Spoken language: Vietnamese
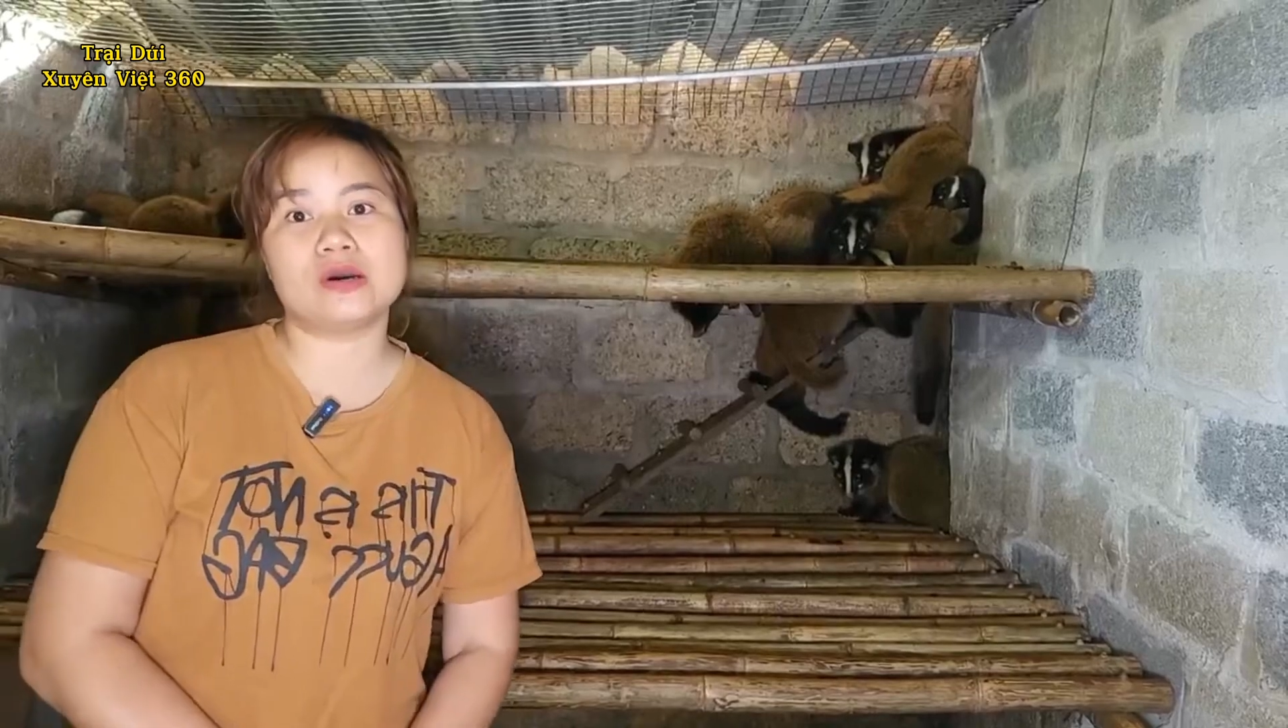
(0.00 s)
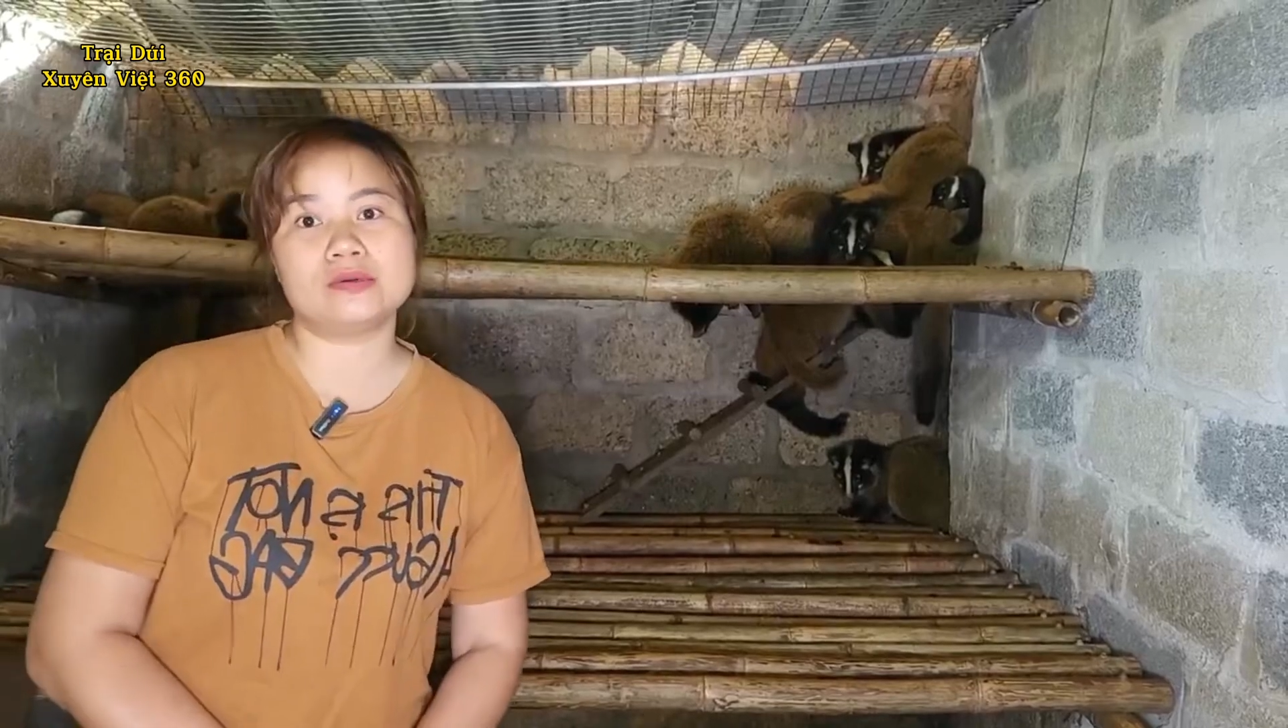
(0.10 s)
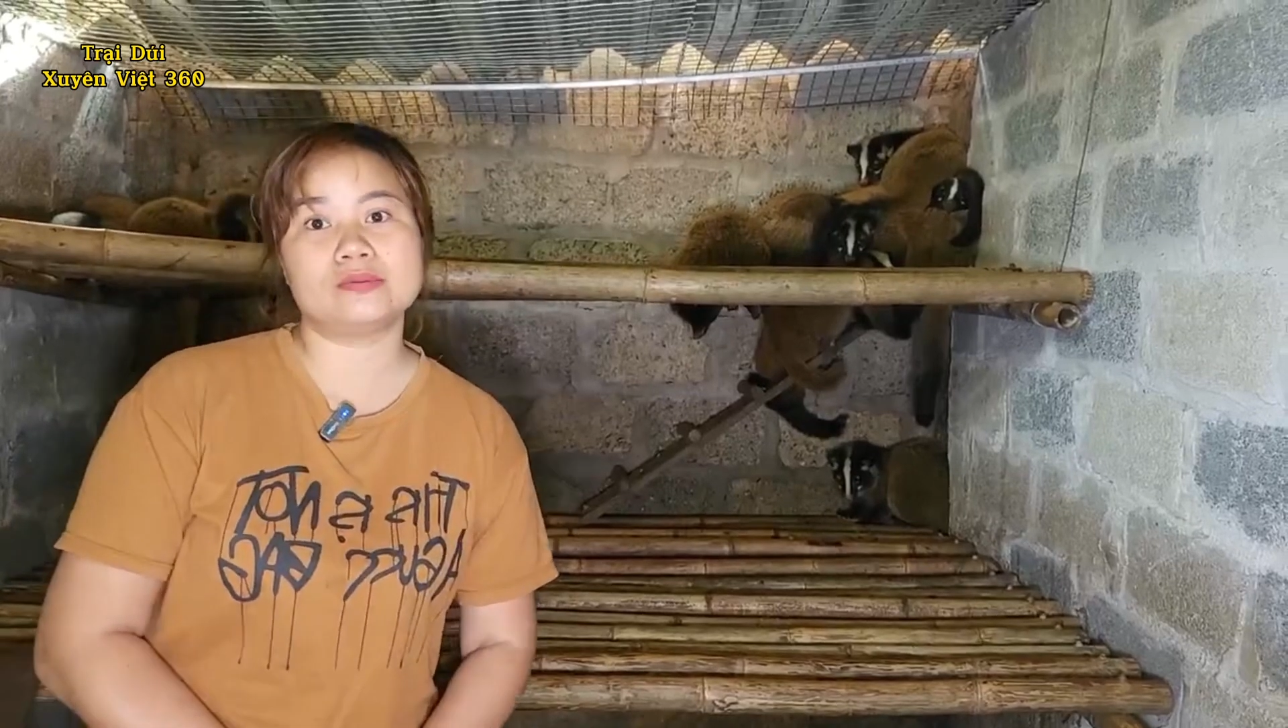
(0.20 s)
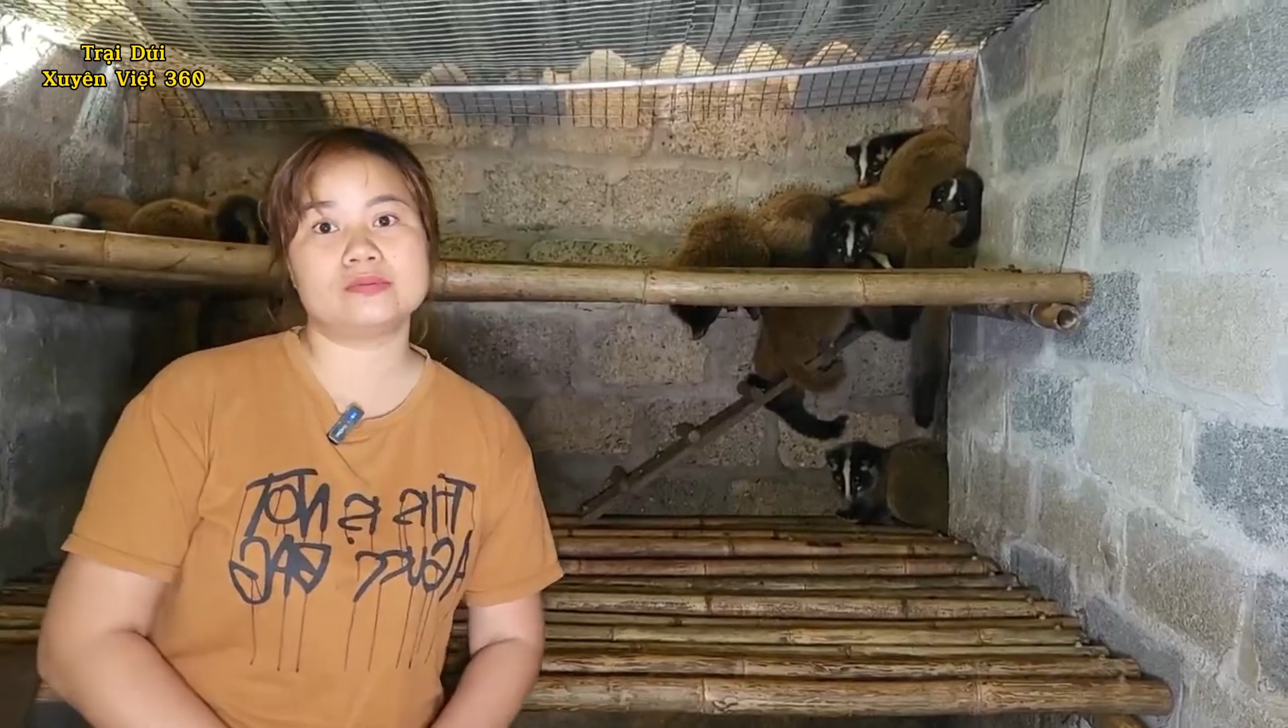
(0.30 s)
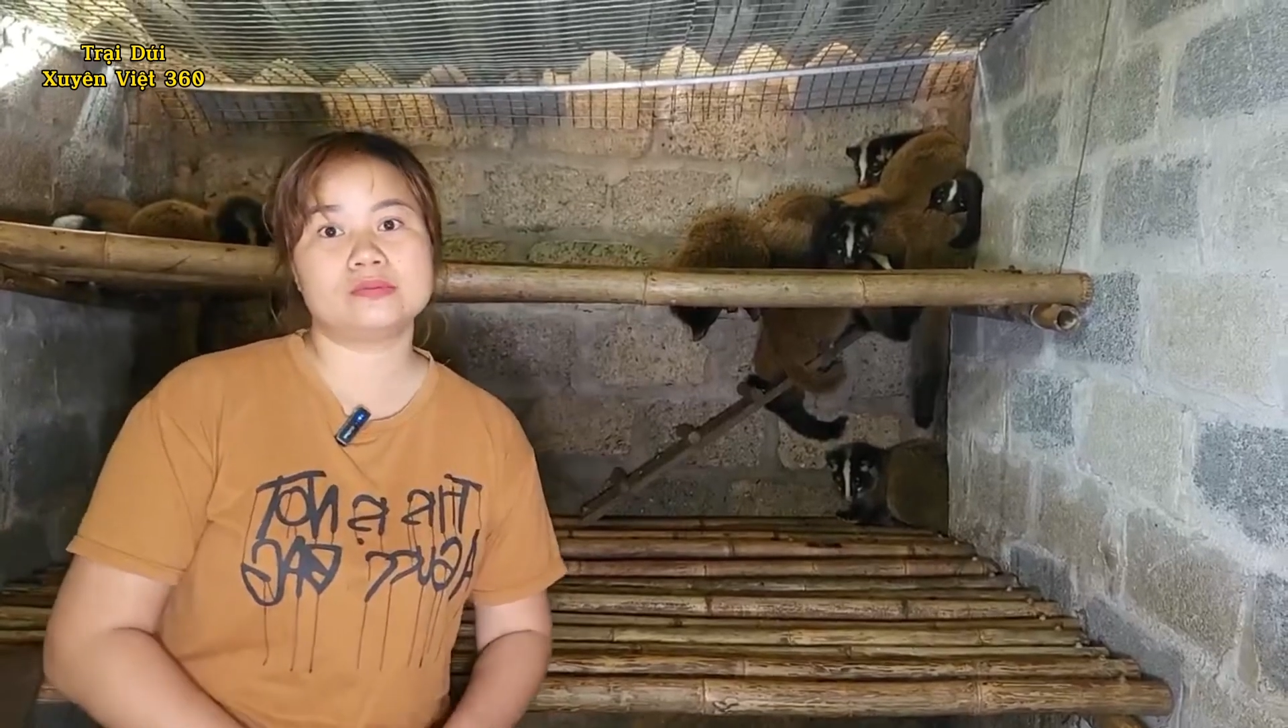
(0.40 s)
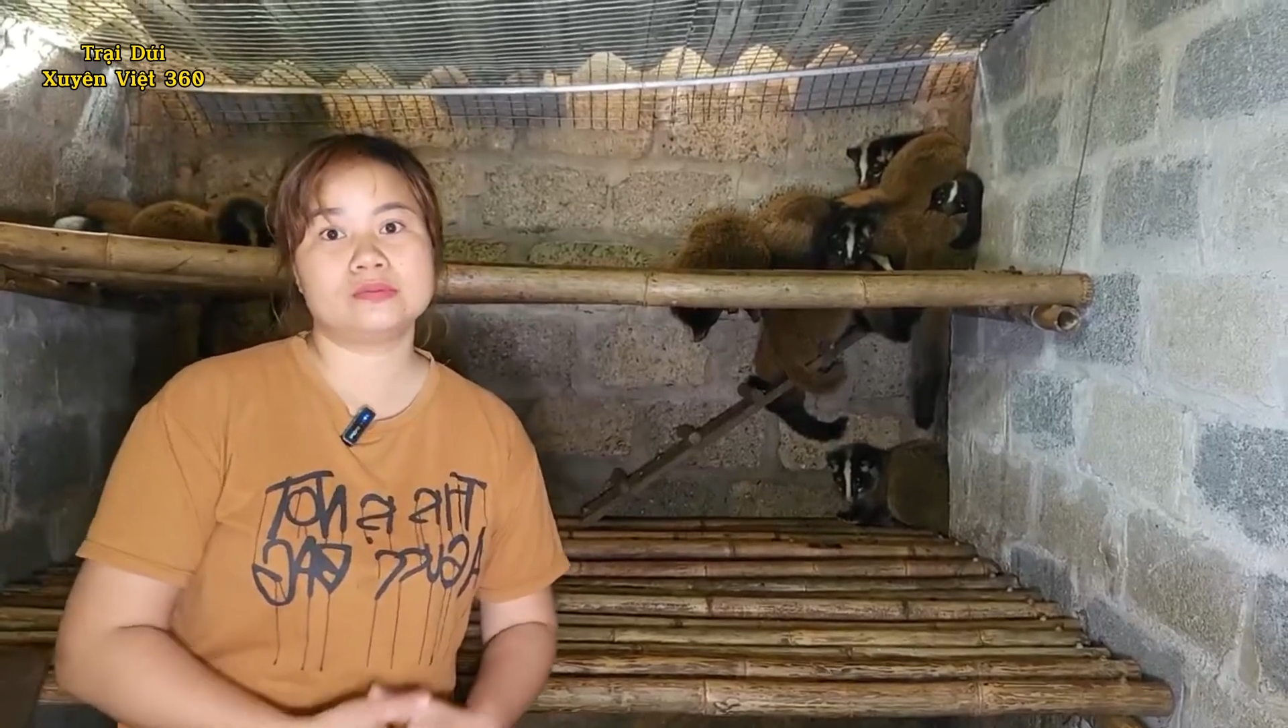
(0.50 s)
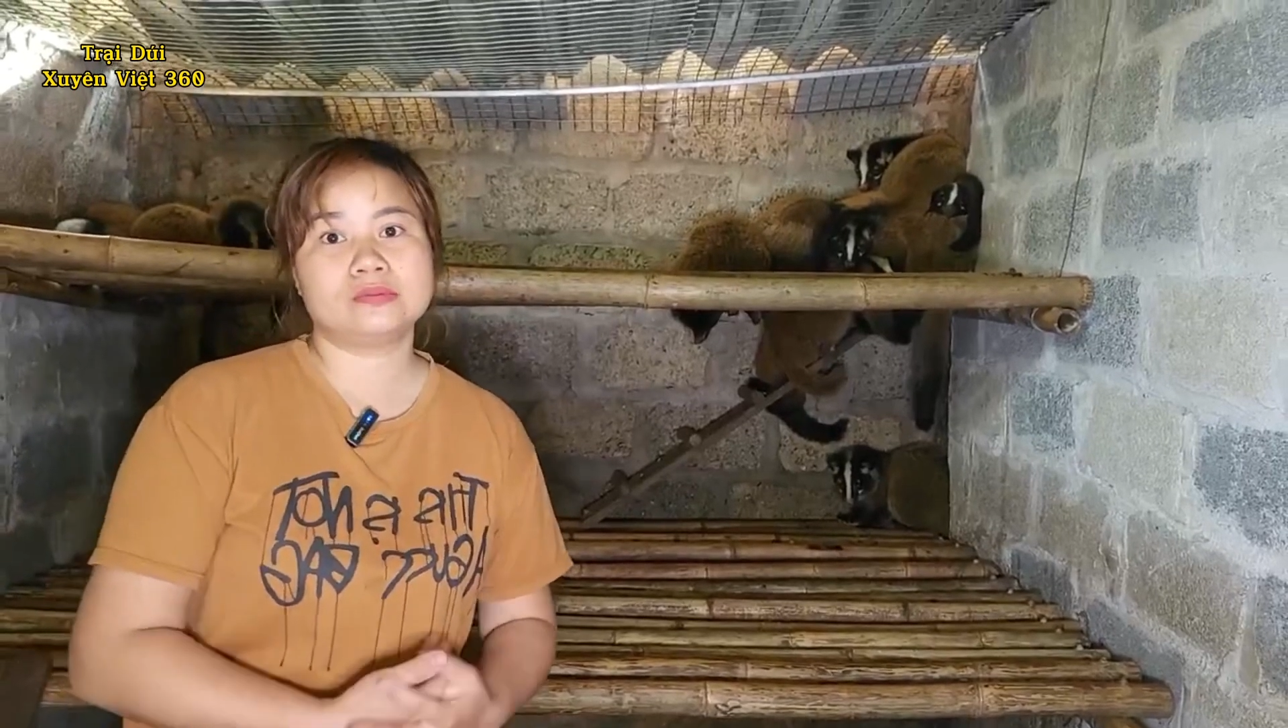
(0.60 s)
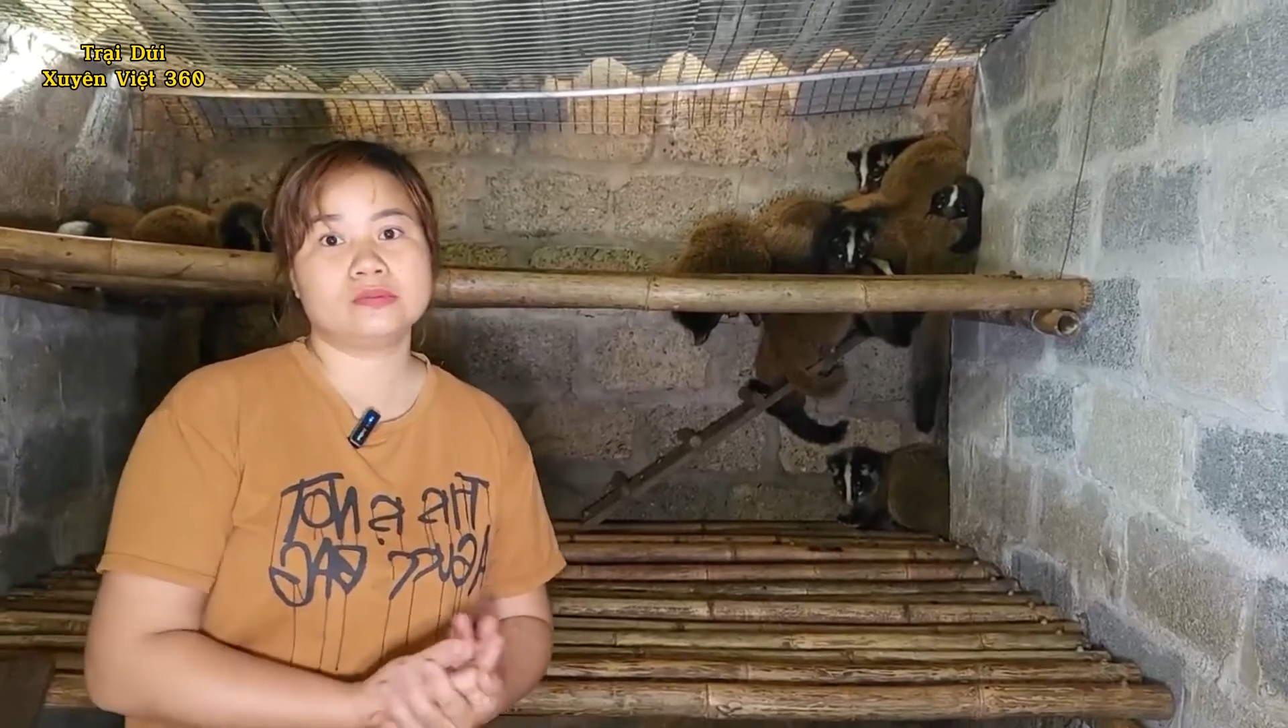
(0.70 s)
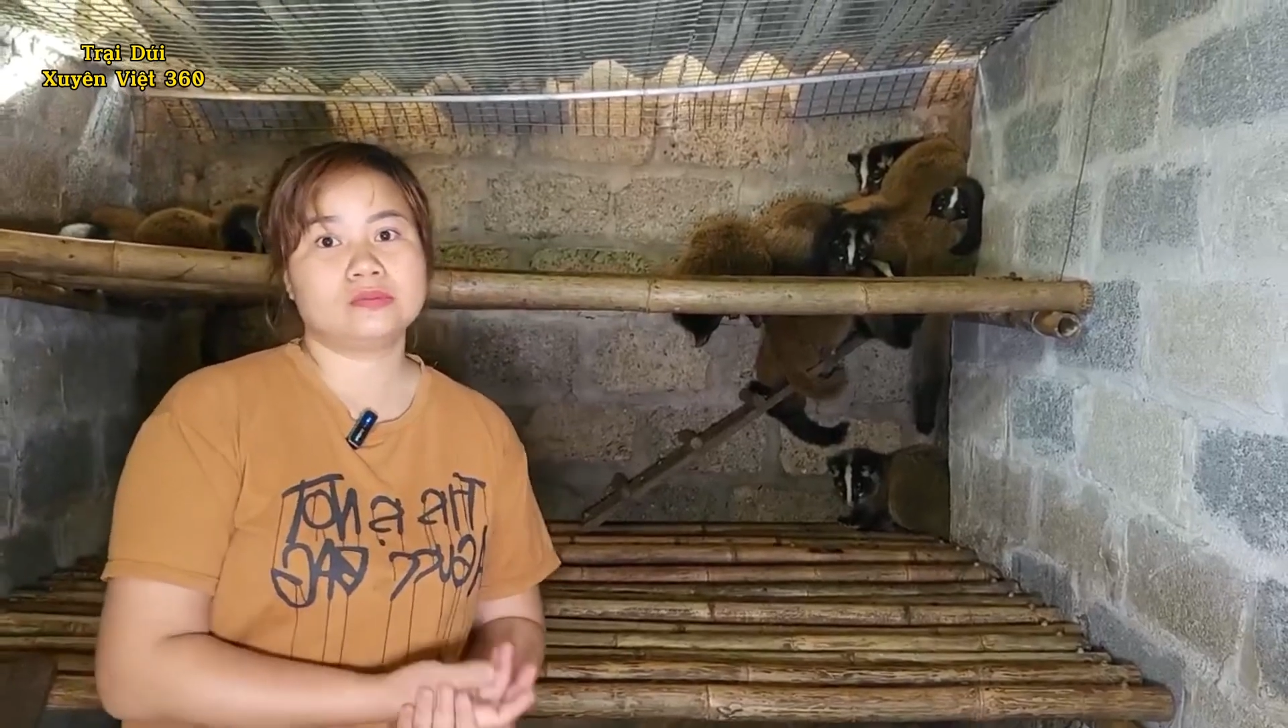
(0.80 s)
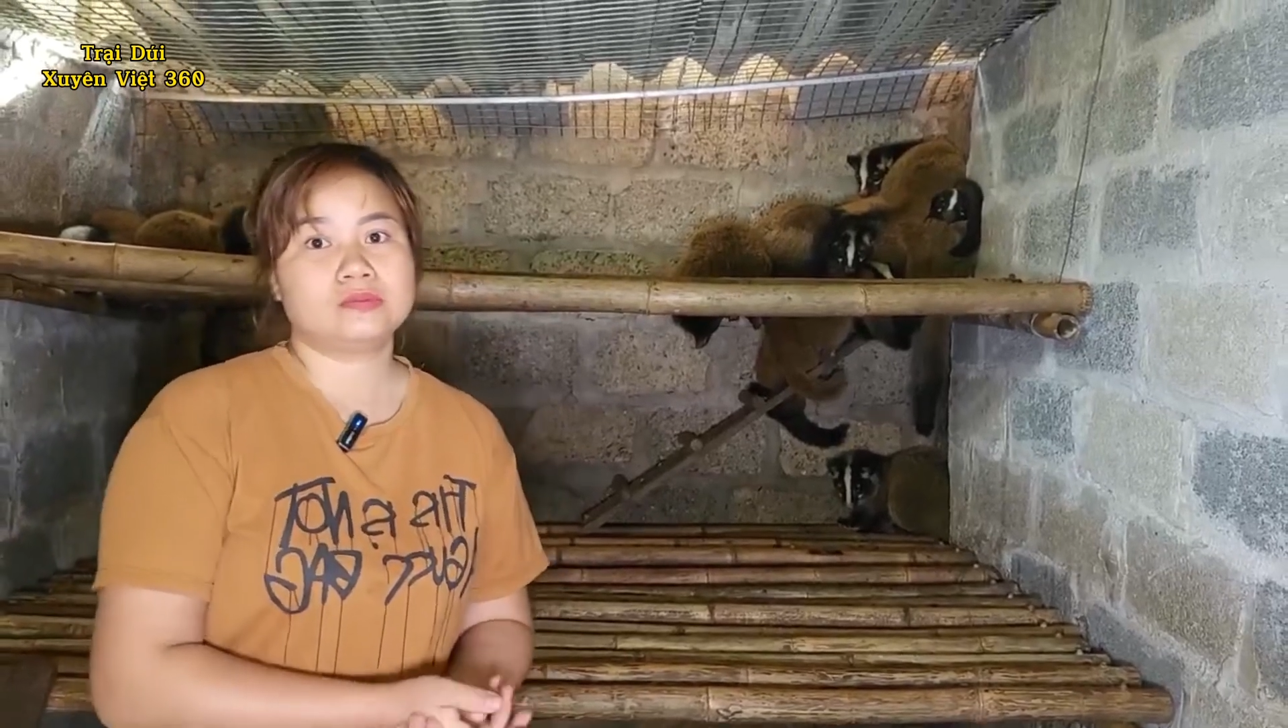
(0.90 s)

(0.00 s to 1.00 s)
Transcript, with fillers: cao nhất trên thị trường